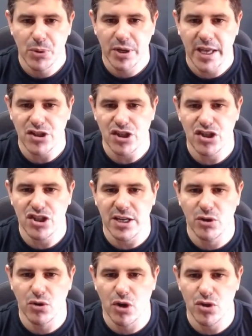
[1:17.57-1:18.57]
Porque a gente
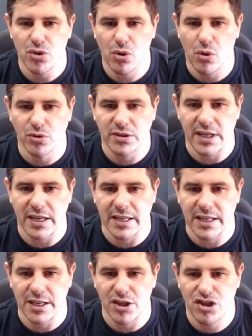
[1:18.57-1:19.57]
tem no nosso
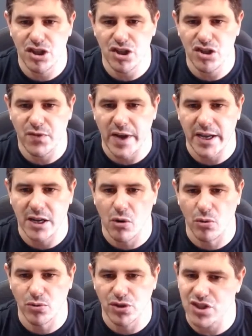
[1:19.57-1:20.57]
container
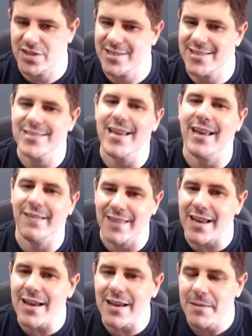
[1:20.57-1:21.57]
Justify Content
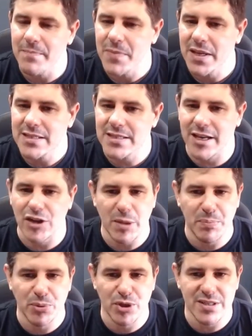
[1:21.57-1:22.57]
Center,
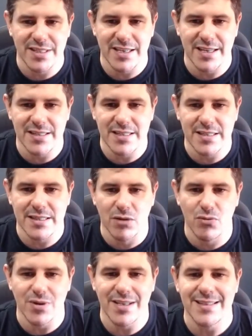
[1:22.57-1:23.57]
certo? É por isso que eles
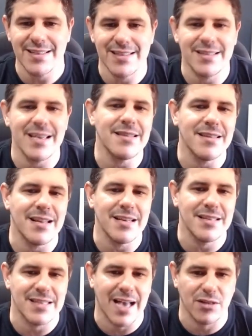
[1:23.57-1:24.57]
estão
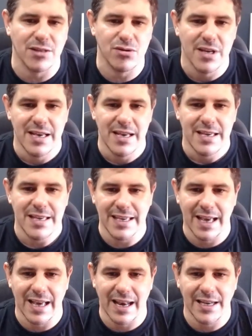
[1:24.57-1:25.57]
centralizados e
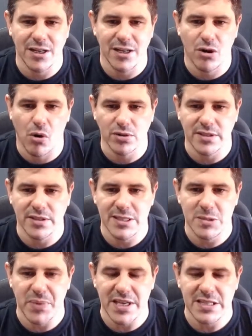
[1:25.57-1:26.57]
aqui em Align
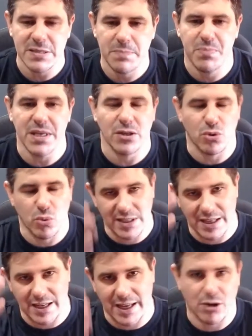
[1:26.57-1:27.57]
Content Space
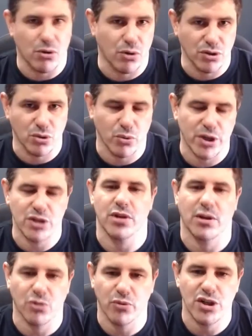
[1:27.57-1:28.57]
Between, Align Content no
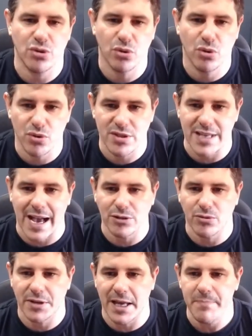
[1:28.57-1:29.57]
eixo, no eixo
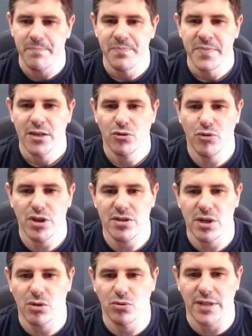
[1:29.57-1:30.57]
cruzado, né? No
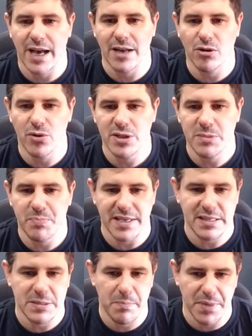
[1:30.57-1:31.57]
eixo secundário com
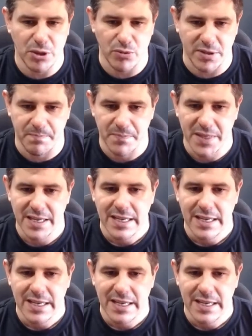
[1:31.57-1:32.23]
Space Between.